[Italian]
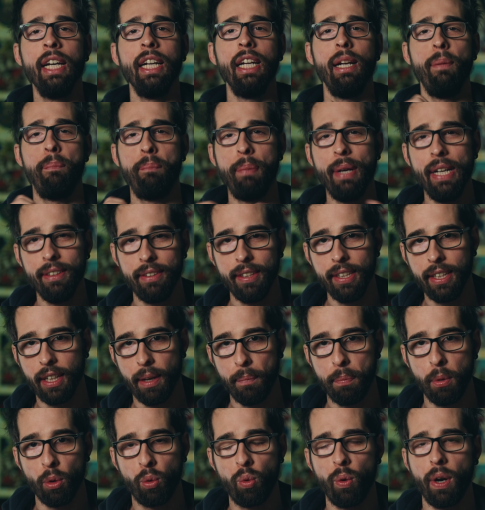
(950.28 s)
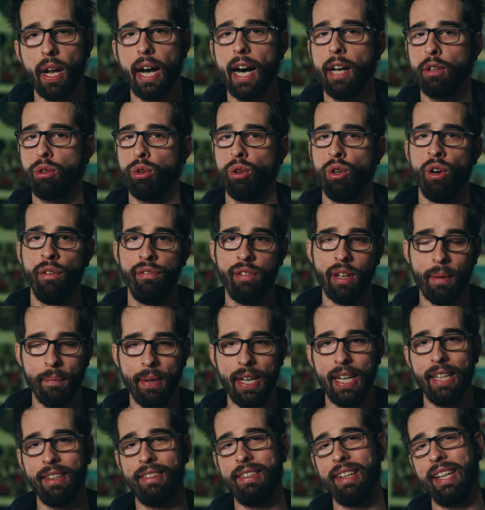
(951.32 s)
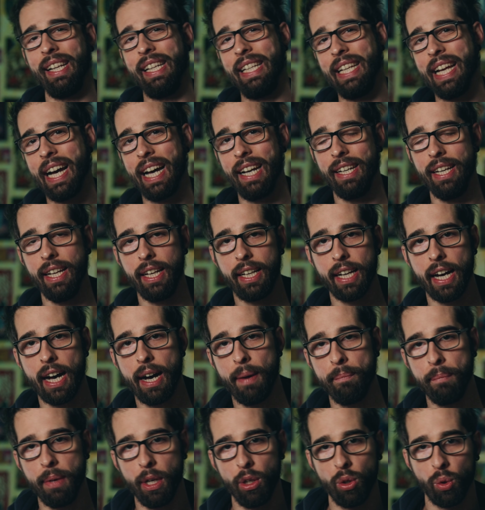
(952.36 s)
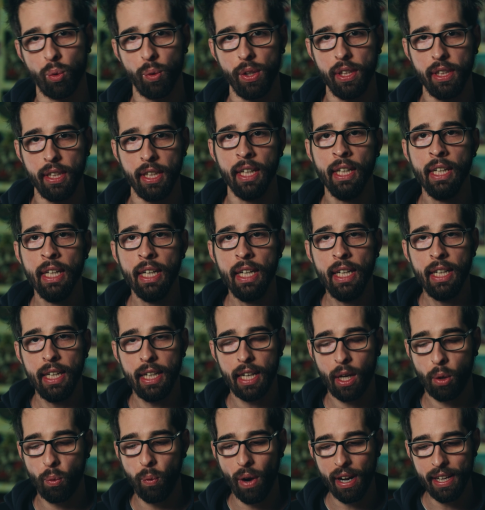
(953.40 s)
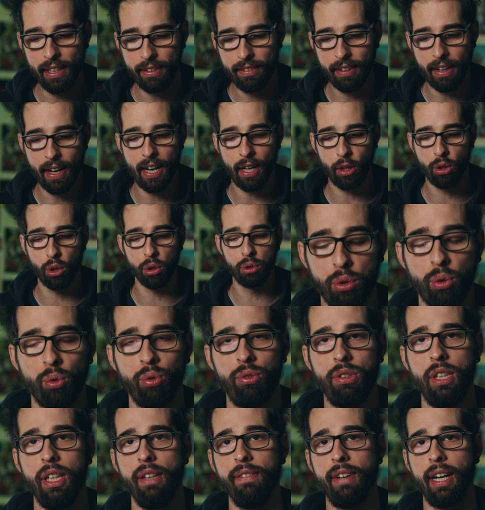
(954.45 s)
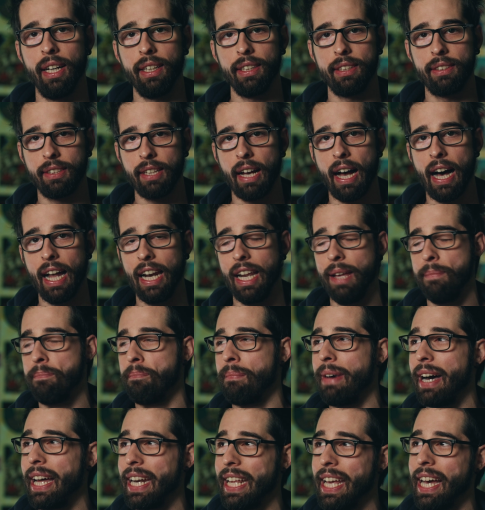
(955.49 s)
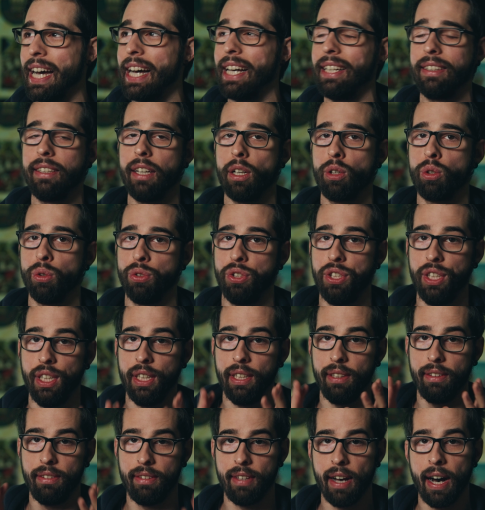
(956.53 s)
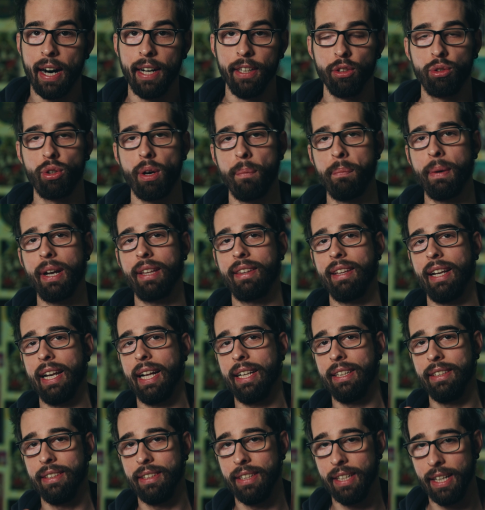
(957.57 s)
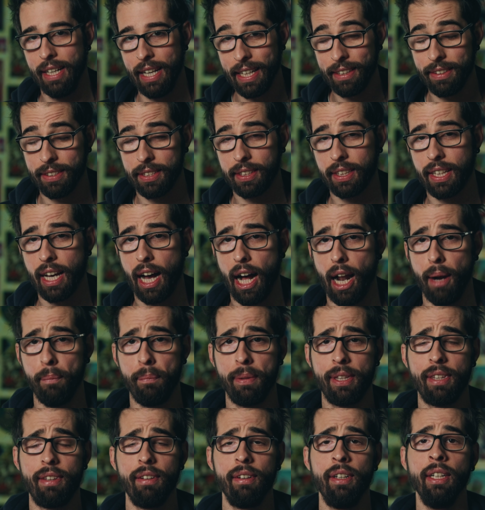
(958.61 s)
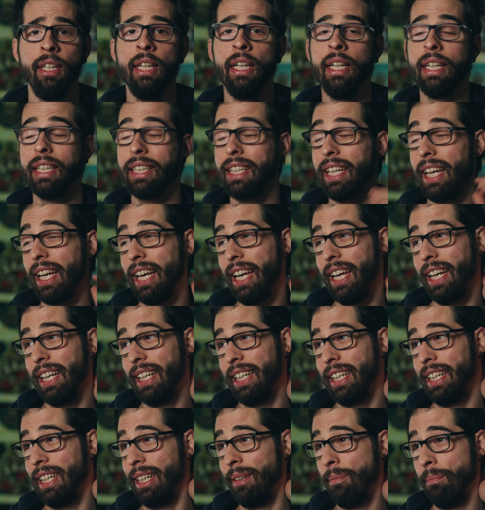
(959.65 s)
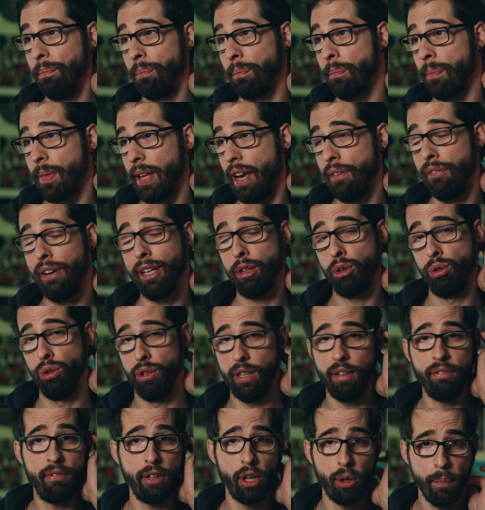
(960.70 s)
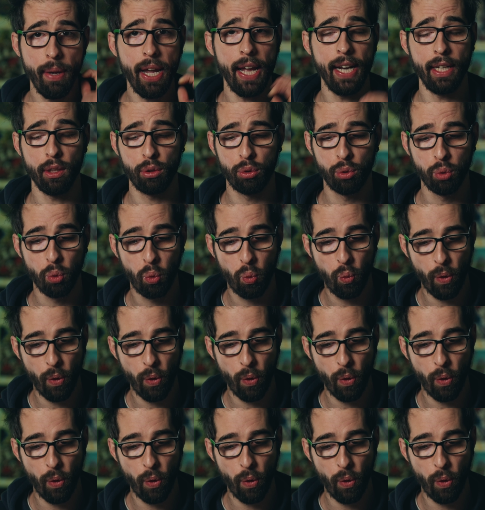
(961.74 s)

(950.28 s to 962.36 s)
il painting è più curato, ovviamente gli anni cambiano, quindi la qualità costruttiva sale, ma neanche così tanto. A parte l'Ed, Sculpt che ehm, è fatto davvero bene su